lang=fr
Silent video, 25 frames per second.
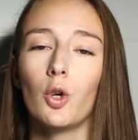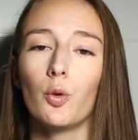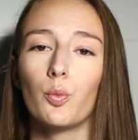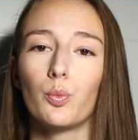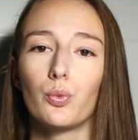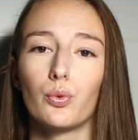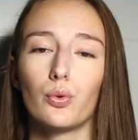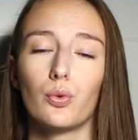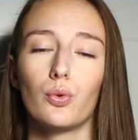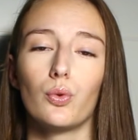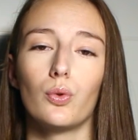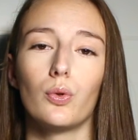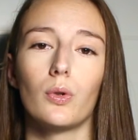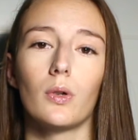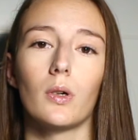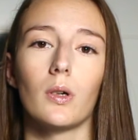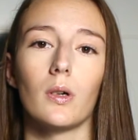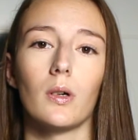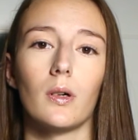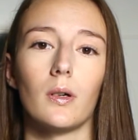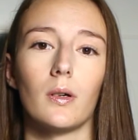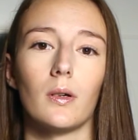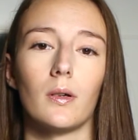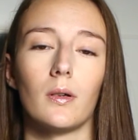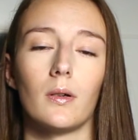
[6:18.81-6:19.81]

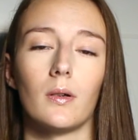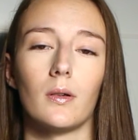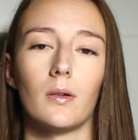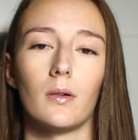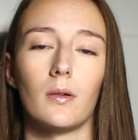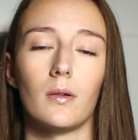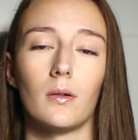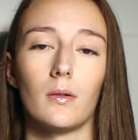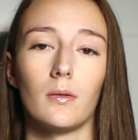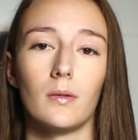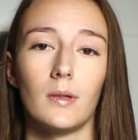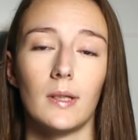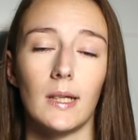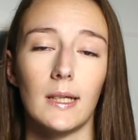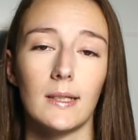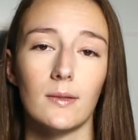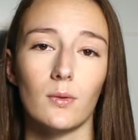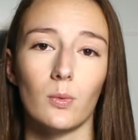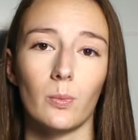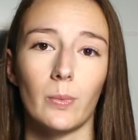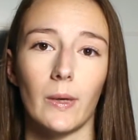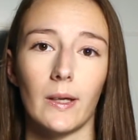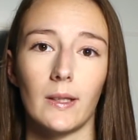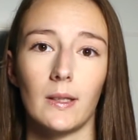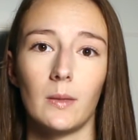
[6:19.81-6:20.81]
pour euh, Nails
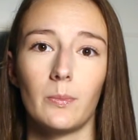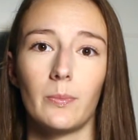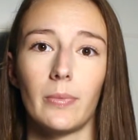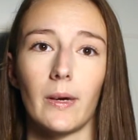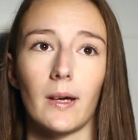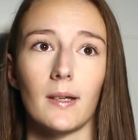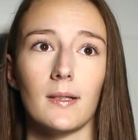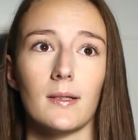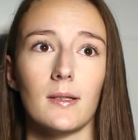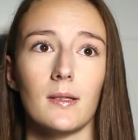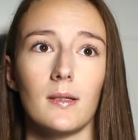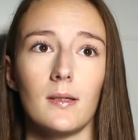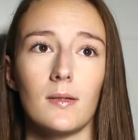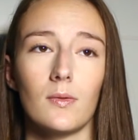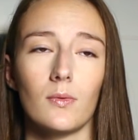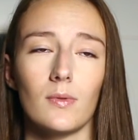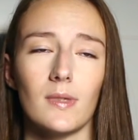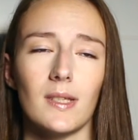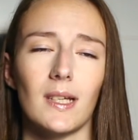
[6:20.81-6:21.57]
Company parce qu'ils ont...